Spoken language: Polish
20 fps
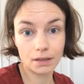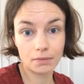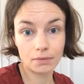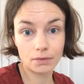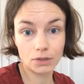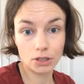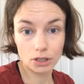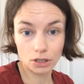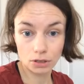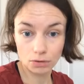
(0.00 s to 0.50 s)

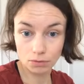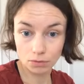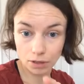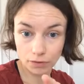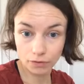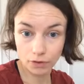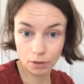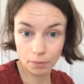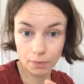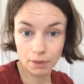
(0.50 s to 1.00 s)
Możecie tutaj
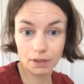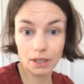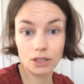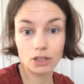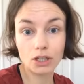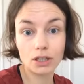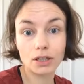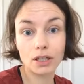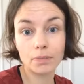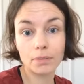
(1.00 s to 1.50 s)
w
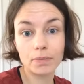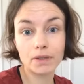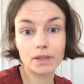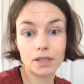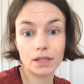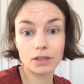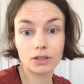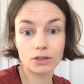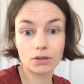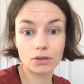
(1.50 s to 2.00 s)
komentarzach
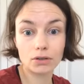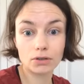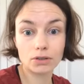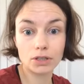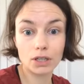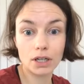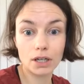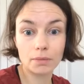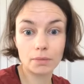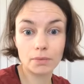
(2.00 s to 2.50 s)
napisać, to
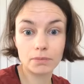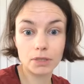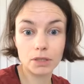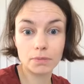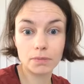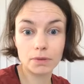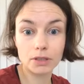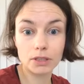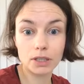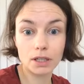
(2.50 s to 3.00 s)
chciałabym,
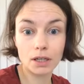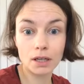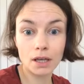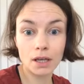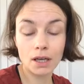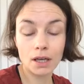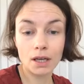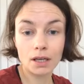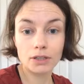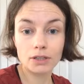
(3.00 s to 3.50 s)
żebyście
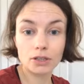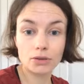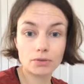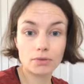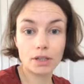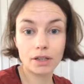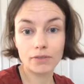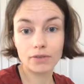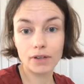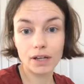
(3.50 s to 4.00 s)
się
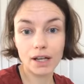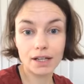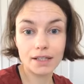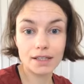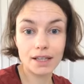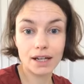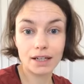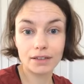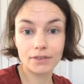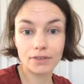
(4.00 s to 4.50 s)
tutaj
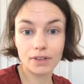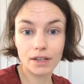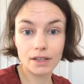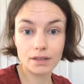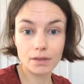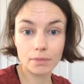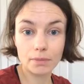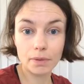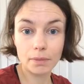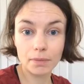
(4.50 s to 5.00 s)
wykazali
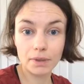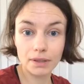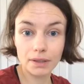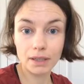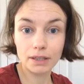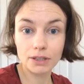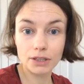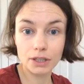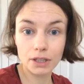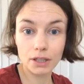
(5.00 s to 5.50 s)
wiedzą.
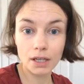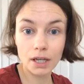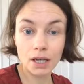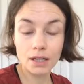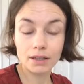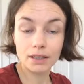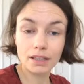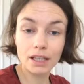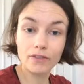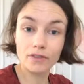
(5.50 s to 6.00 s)
Pamiętacie?
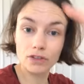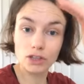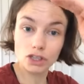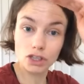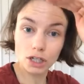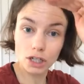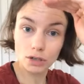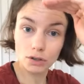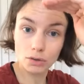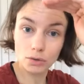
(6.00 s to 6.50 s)
Ta
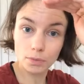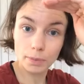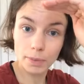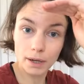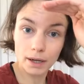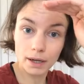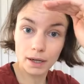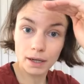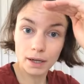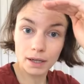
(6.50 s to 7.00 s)
najwyższa
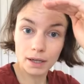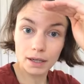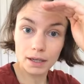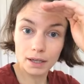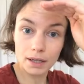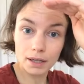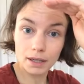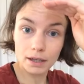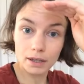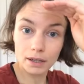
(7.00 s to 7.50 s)
grupa
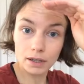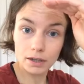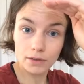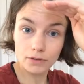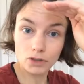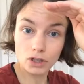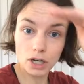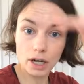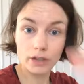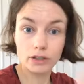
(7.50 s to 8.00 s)
e, w
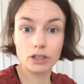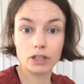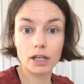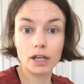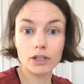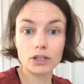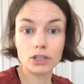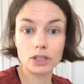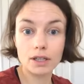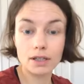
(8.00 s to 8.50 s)
szlachcie,
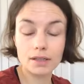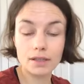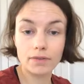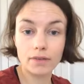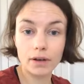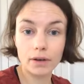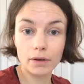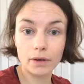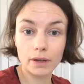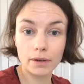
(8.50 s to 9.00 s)
jak się
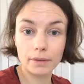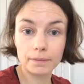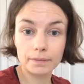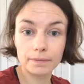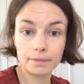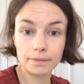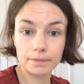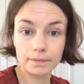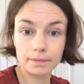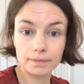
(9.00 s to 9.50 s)
nazywała?
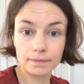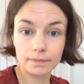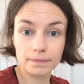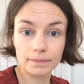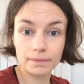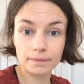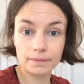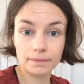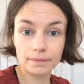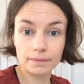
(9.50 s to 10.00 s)

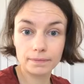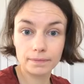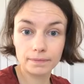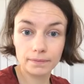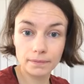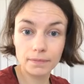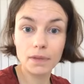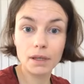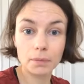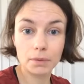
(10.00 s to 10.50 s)

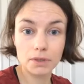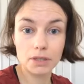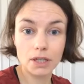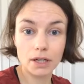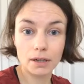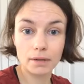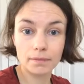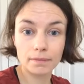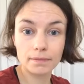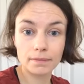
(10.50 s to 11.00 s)
Hmm? Ja
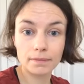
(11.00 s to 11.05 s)
poczekam.